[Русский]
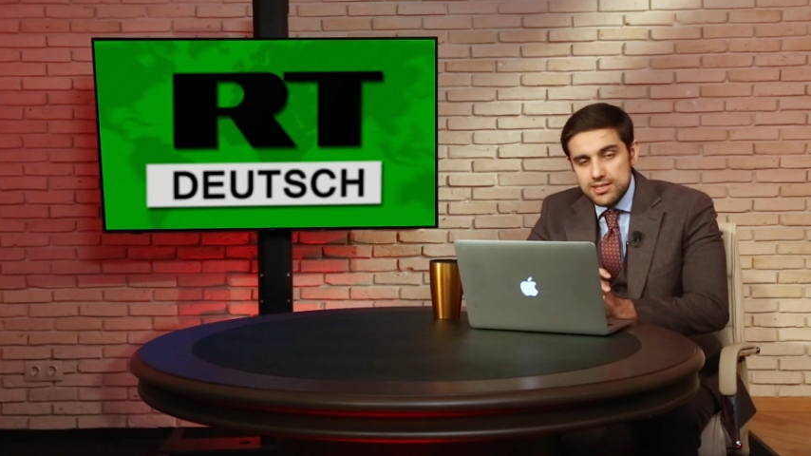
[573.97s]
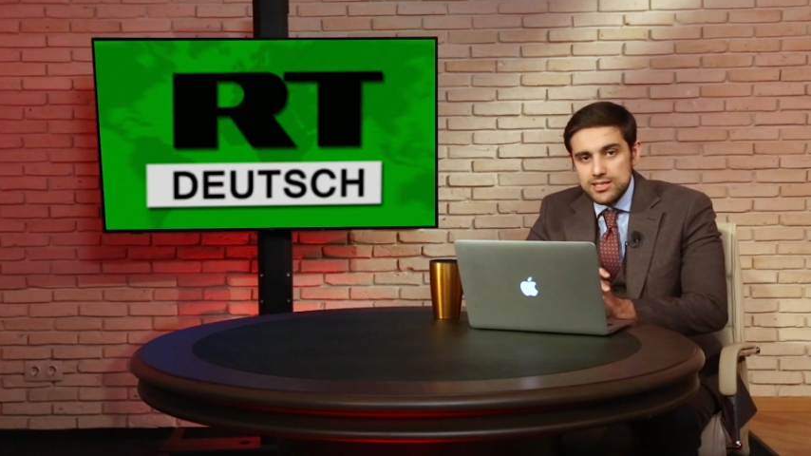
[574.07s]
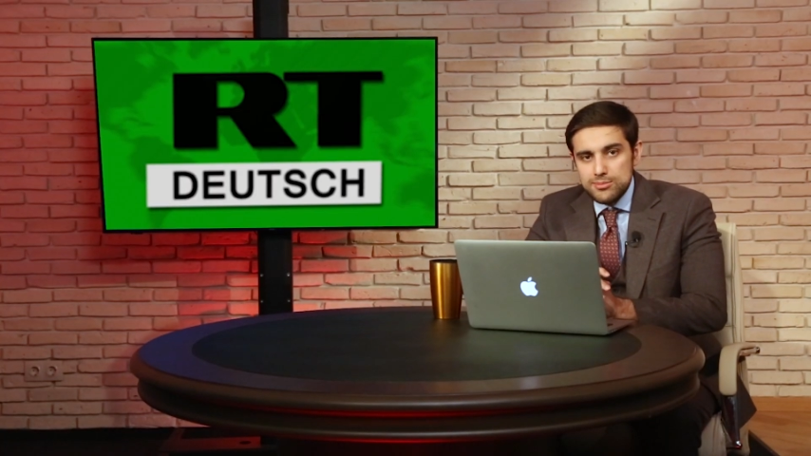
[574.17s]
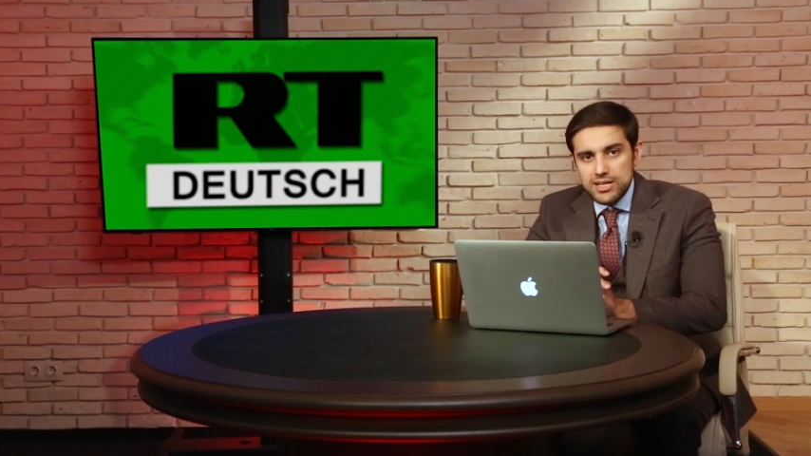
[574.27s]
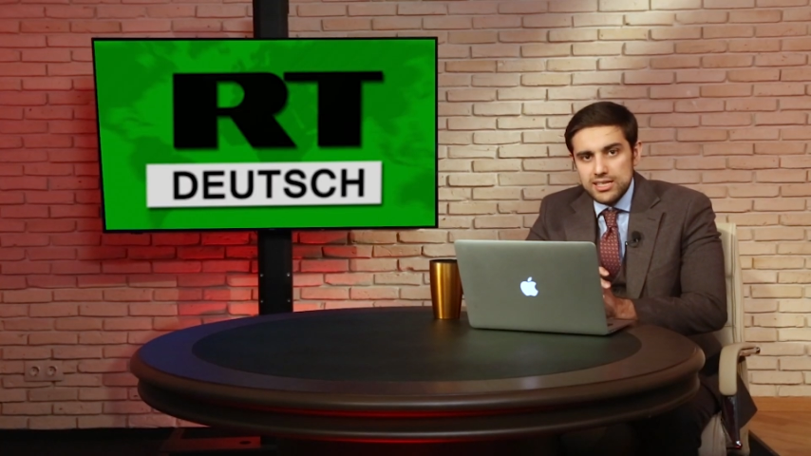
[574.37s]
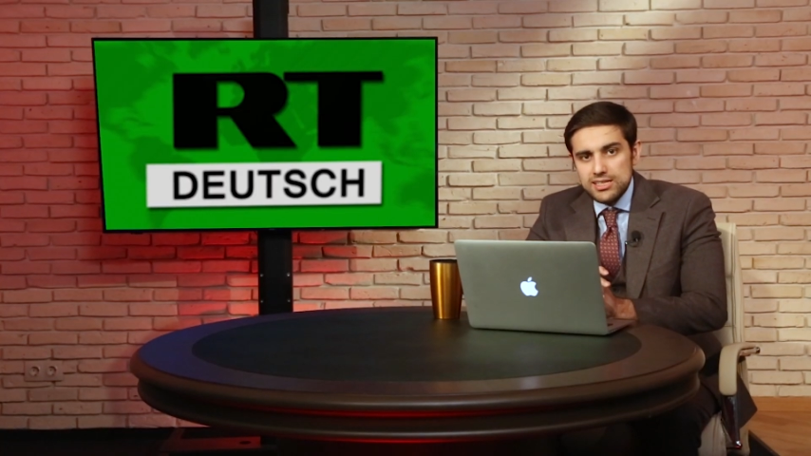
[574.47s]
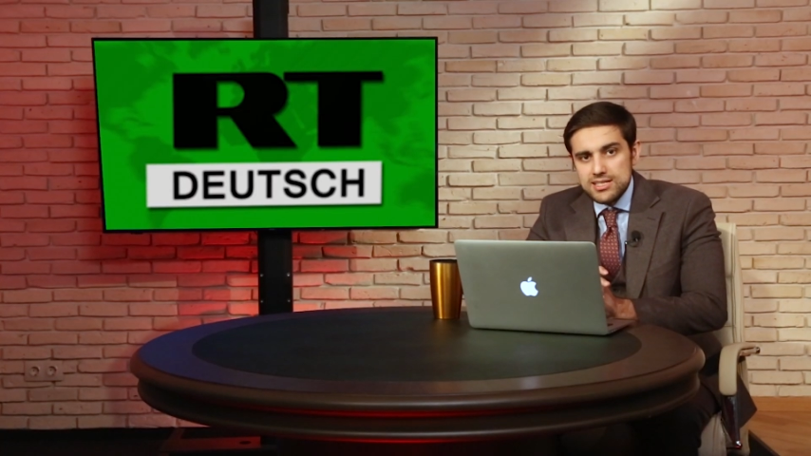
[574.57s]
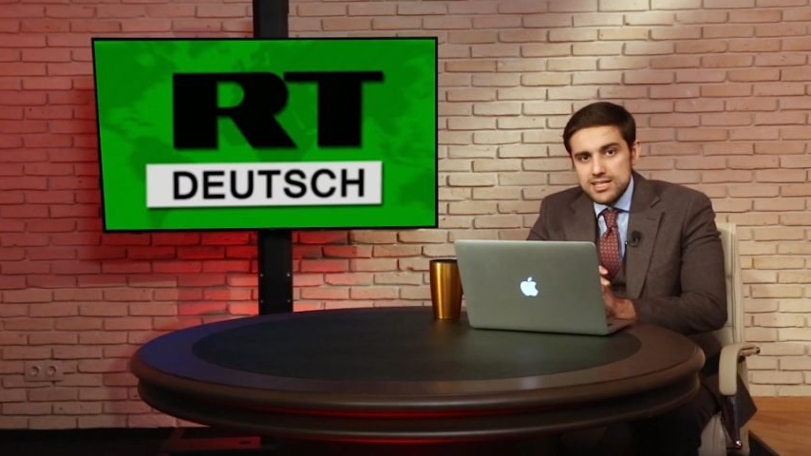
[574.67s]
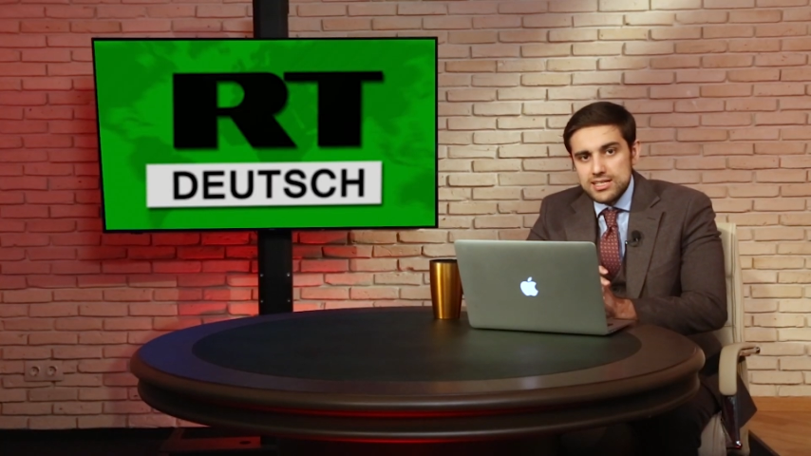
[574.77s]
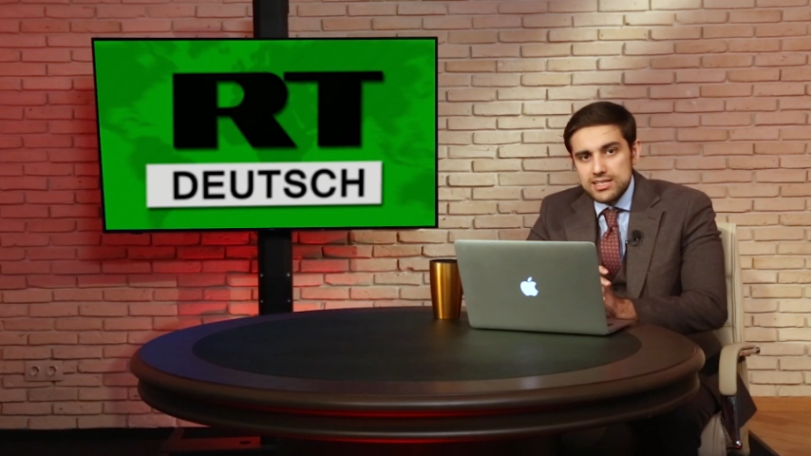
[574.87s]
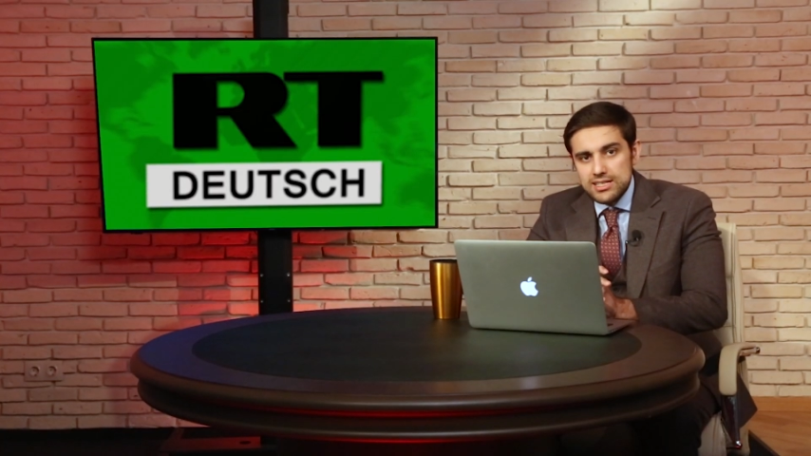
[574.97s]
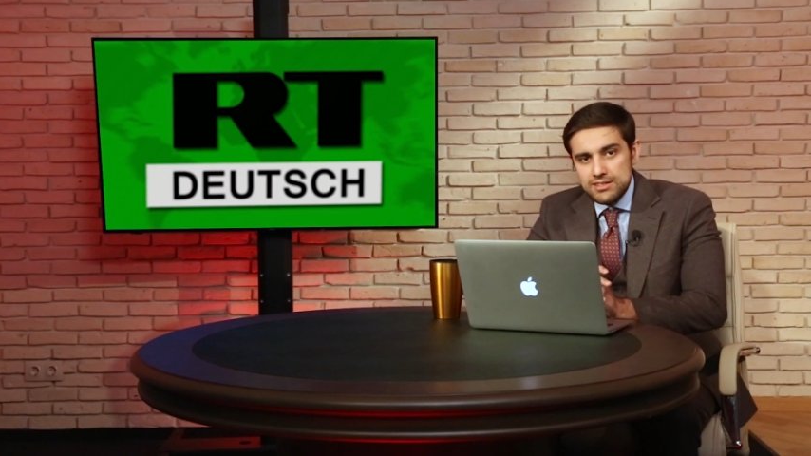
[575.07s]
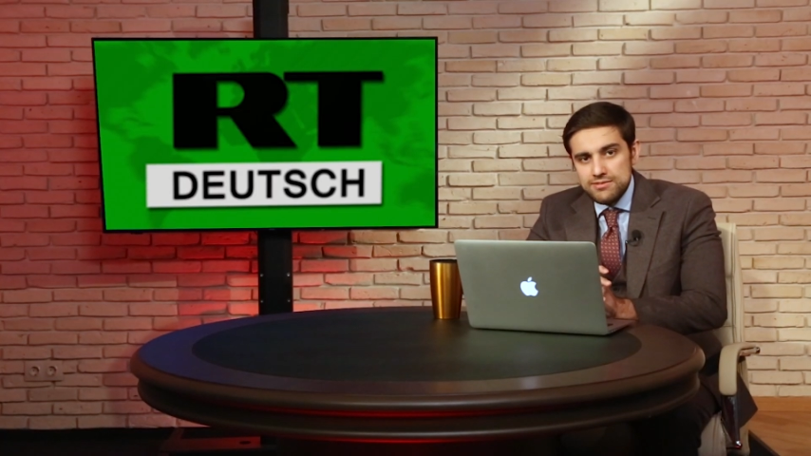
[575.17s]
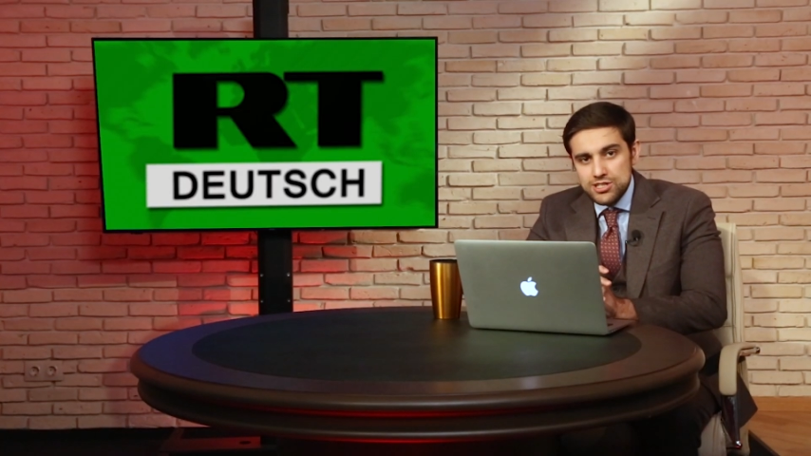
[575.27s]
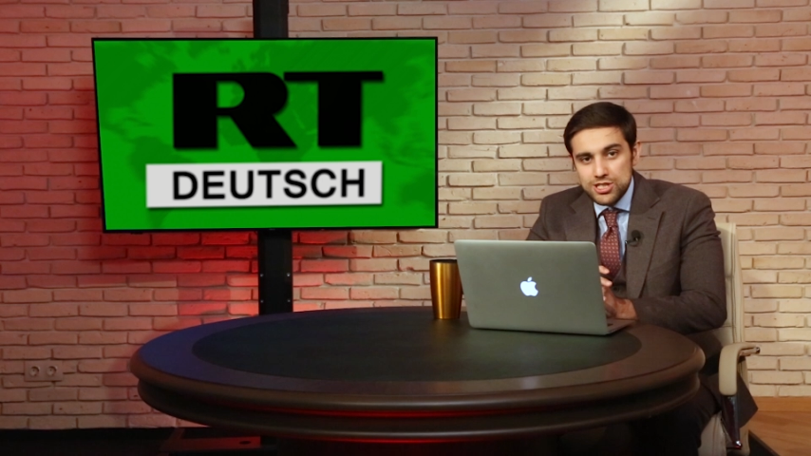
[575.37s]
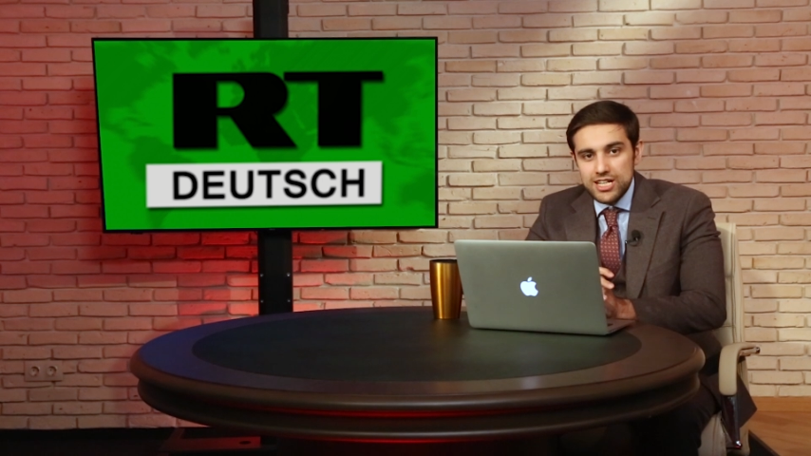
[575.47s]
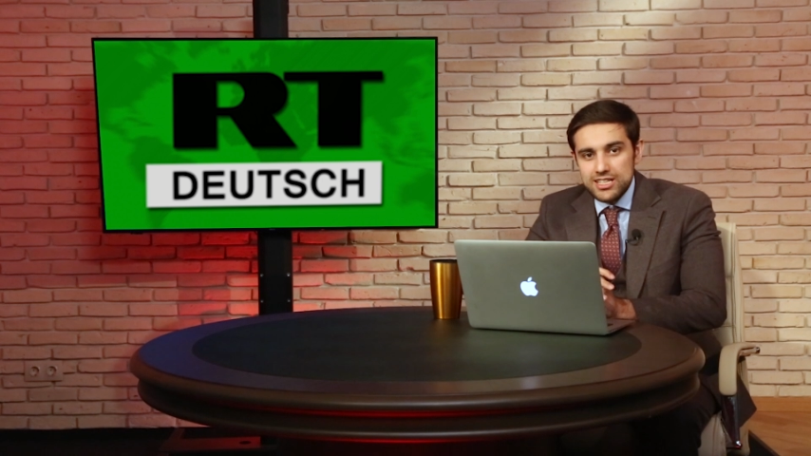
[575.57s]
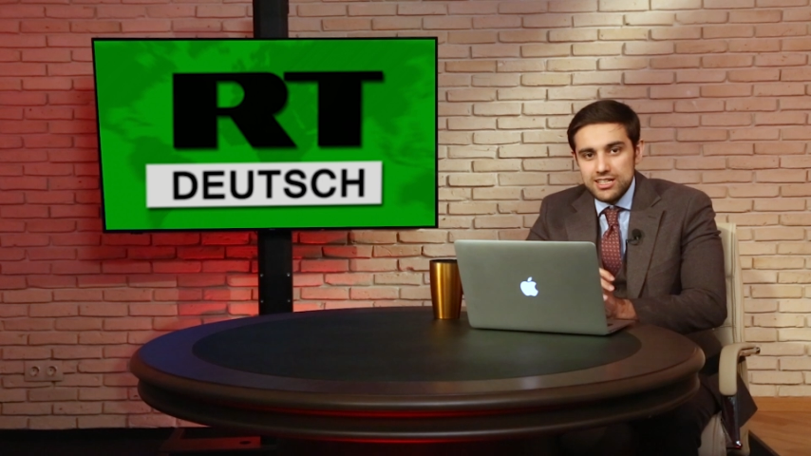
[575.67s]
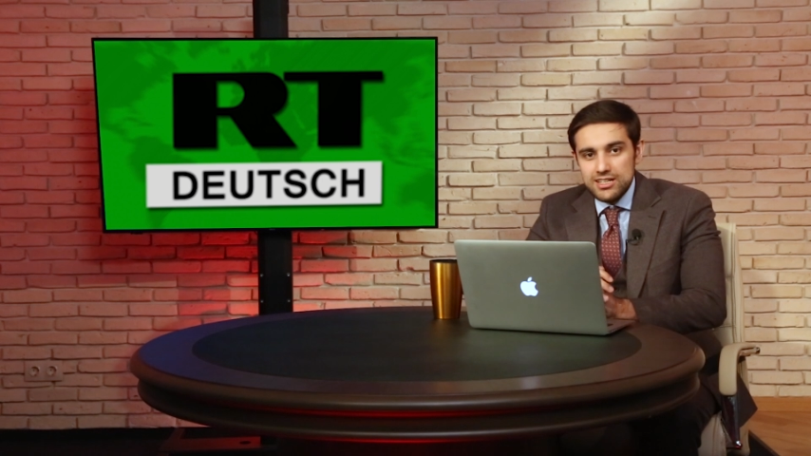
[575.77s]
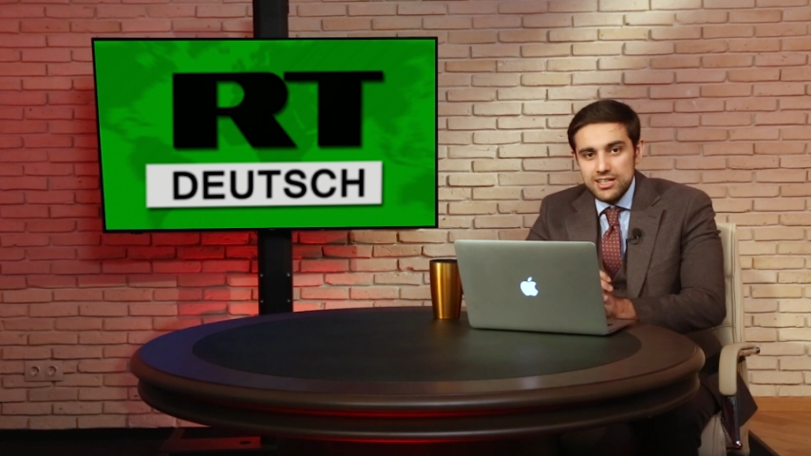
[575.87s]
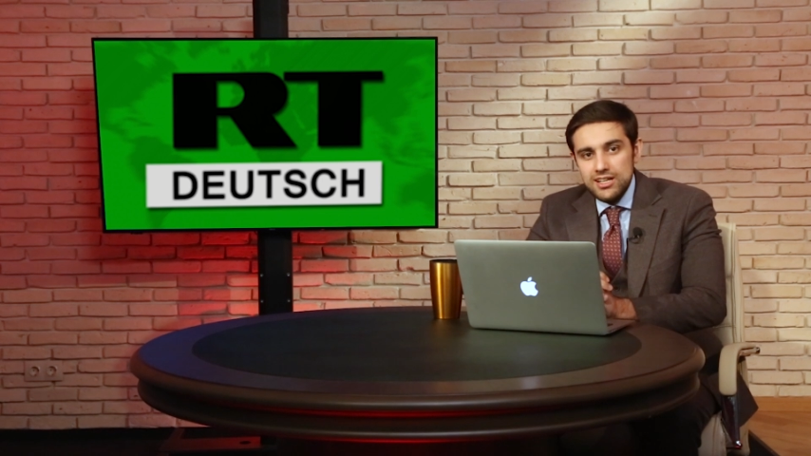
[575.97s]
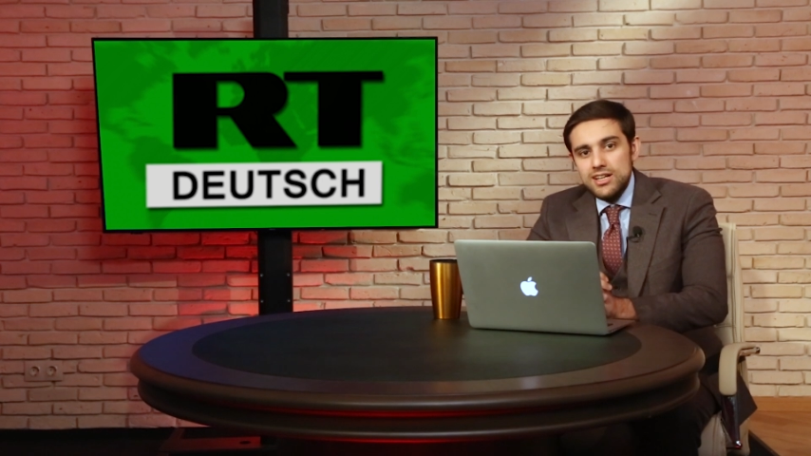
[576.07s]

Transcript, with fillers: Германией закрыли вещание